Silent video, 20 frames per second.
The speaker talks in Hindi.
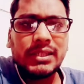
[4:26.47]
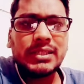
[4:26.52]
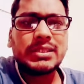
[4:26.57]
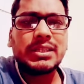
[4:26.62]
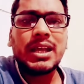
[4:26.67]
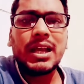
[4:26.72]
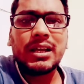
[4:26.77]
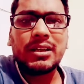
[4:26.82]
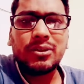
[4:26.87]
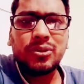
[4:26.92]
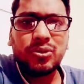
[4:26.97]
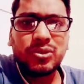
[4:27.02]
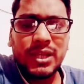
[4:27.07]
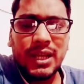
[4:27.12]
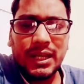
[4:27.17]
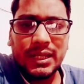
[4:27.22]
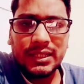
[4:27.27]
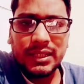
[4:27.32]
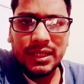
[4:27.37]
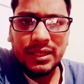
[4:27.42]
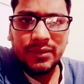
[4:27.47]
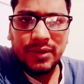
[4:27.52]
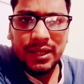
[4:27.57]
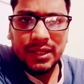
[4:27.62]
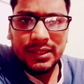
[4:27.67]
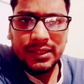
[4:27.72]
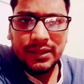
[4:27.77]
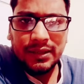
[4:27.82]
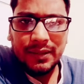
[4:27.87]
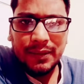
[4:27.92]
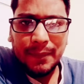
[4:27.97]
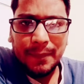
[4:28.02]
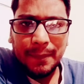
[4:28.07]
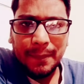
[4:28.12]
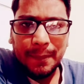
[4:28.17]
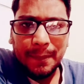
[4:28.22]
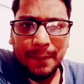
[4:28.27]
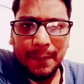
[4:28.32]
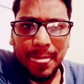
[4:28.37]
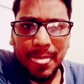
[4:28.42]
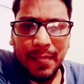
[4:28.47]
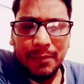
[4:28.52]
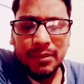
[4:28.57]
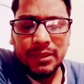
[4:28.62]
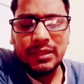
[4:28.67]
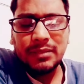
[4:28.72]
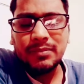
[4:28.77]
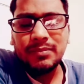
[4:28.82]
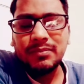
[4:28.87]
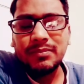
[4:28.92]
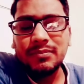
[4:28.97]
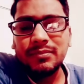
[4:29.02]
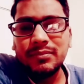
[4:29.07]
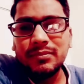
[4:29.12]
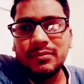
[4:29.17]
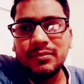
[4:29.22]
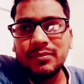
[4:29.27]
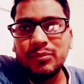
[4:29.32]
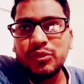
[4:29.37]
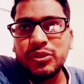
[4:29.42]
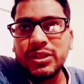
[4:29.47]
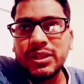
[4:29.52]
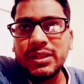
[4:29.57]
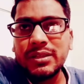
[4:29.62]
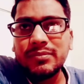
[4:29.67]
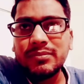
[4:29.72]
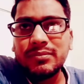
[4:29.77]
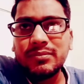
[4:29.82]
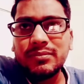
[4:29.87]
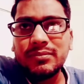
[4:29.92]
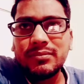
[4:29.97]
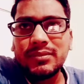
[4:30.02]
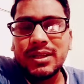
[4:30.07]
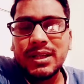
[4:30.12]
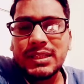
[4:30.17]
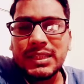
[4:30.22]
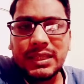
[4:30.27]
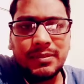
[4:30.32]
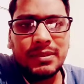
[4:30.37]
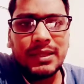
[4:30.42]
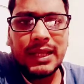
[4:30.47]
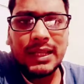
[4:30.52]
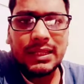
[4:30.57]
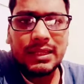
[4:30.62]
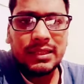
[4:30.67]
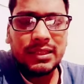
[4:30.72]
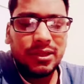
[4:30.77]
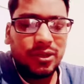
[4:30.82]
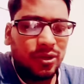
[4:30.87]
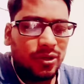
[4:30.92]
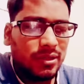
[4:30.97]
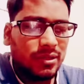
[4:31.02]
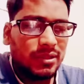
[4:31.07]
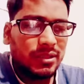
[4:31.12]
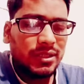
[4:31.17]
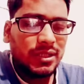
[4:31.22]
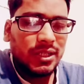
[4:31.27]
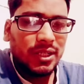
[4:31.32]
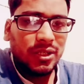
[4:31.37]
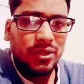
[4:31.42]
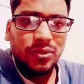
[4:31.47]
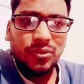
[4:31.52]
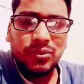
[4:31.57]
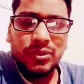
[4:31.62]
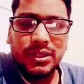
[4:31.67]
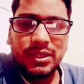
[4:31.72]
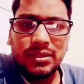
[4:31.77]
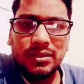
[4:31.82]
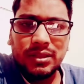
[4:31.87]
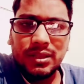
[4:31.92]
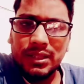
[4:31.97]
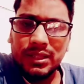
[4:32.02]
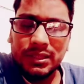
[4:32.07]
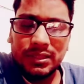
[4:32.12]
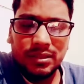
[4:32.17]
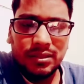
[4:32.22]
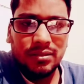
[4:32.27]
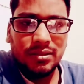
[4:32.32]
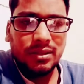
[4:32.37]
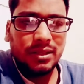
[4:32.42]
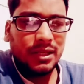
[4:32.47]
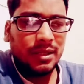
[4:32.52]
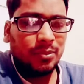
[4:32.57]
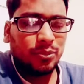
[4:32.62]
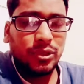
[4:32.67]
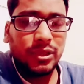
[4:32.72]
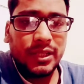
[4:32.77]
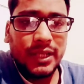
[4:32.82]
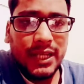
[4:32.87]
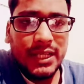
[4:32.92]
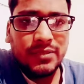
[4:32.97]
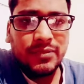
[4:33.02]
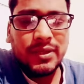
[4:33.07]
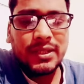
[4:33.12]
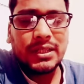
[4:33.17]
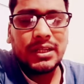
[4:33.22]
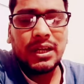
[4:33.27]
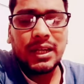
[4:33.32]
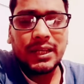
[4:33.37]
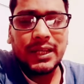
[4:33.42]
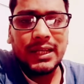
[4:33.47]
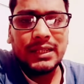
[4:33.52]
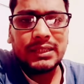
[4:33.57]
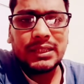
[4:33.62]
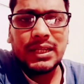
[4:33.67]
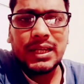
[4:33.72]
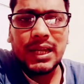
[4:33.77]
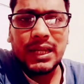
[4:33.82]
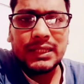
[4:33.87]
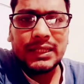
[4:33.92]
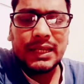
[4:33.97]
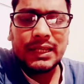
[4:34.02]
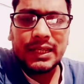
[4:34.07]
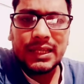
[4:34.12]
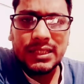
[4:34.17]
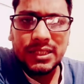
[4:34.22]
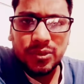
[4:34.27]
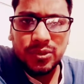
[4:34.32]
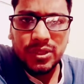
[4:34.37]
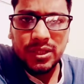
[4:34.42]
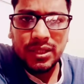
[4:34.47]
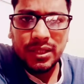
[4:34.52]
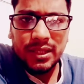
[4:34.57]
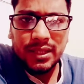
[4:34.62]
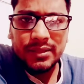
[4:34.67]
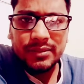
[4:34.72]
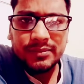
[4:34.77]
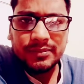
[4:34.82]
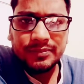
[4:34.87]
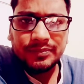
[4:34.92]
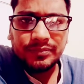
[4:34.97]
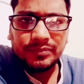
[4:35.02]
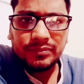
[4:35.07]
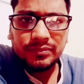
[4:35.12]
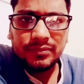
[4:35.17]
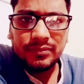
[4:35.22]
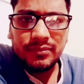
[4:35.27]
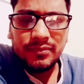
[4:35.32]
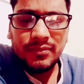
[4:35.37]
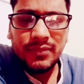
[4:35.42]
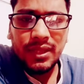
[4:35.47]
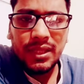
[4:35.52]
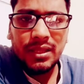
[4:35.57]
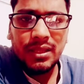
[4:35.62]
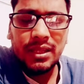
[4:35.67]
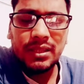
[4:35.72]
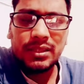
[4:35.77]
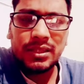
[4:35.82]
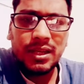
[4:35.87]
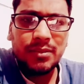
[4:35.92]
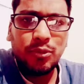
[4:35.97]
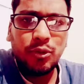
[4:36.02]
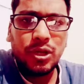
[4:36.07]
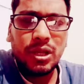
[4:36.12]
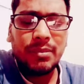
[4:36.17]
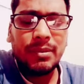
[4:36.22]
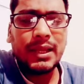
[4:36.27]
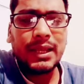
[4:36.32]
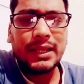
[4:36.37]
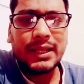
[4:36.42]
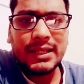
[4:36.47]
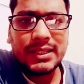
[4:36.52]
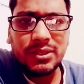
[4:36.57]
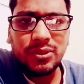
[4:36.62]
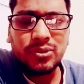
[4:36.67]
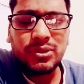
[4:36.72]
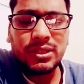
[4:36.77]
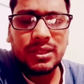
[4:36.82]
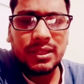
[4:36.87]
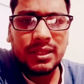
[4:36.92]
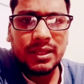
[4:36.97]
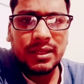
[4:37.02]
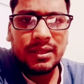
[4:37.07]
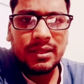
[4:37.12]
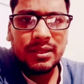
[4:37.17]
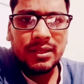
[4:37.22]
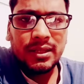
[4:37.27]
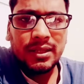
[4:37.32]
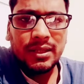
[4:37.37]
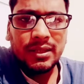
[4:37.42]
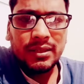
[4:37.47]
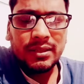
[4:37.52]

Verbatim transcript: तीस लाख रोज़गार देने वाली है मतलब मुझे हंसी भी आती है और उन अब कोई ग्रेजुएट लड़का इतना नादान कैसे हो सकता है इतना भोला भाला कैसे हो सकता है